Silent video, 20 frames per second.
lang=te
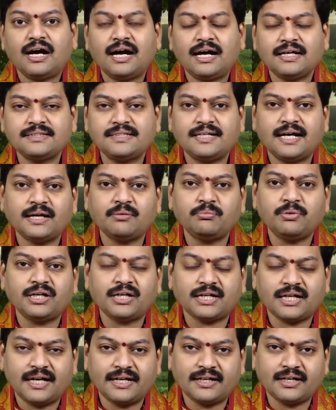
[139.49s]
ఆధ్యాత్మిక
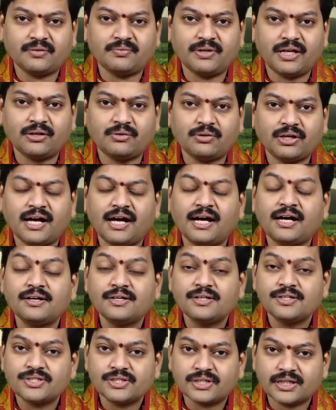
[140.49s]
కార్యక్రమాలను కూడా
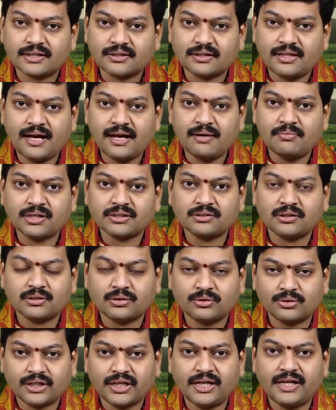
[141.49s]

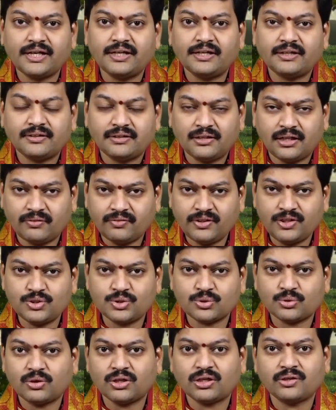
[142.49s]
శ్రద్ధాభక్తులతోటి
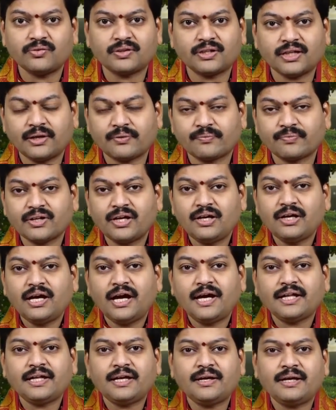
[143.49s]
నిర్వహించుకోగలుగుతారు
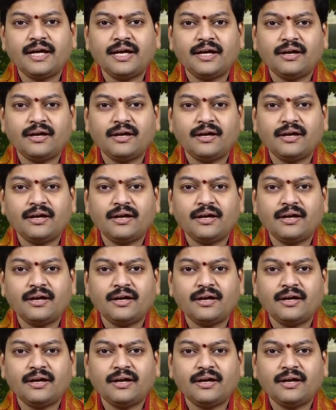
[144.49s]
అయితే